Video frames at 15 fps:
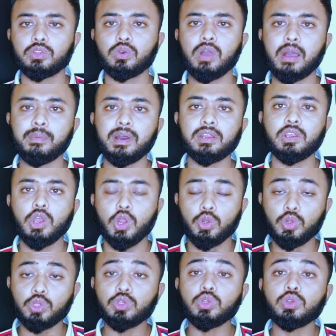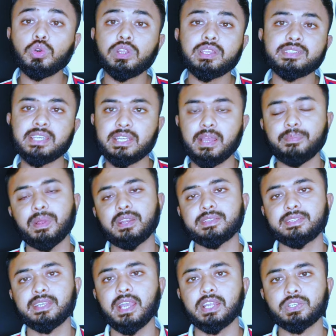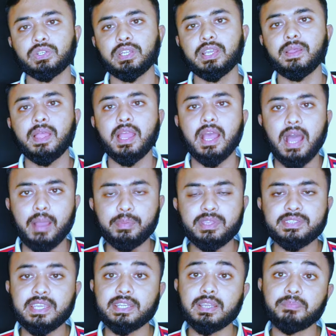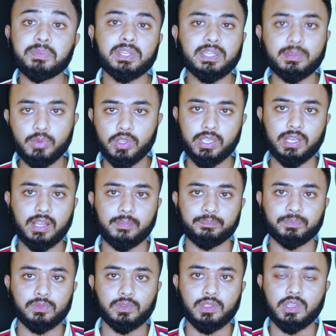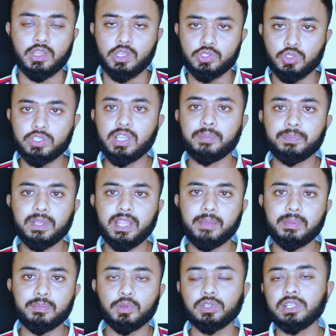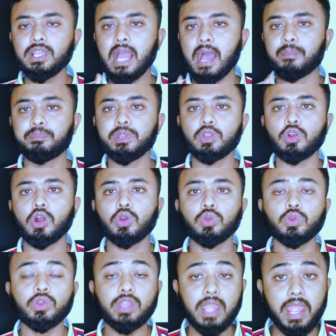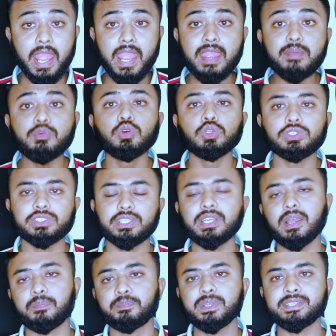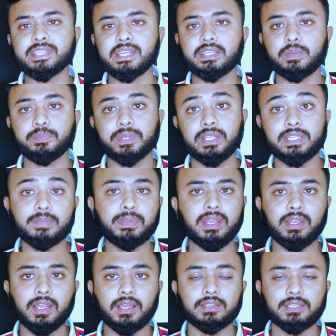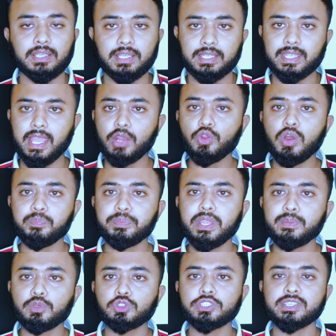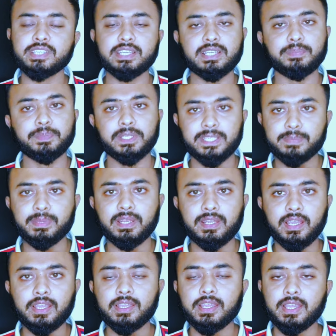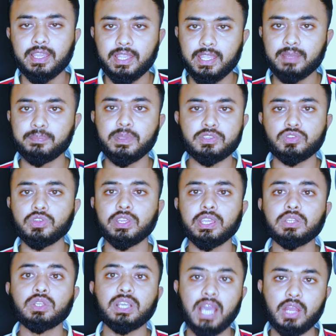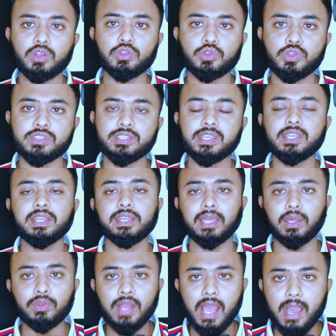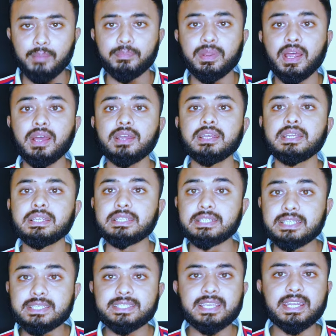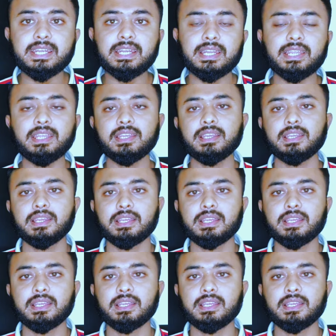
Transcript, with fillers: তো আমার নতুন করে সেট আপ আসছে আসলে আমি সেট আপটা দিব কিনা যদি আপনাকে আমি বলি আপনি কখনোই এই মুহূর্তে আপনি সেট আপটা দিবেন না কেন আপনি এই মুহূর্তে সেট আপটা দিবেন না এর পেছনে কিন্তু কারণ রয়েছে কারণ আমরা রিসেন্টলি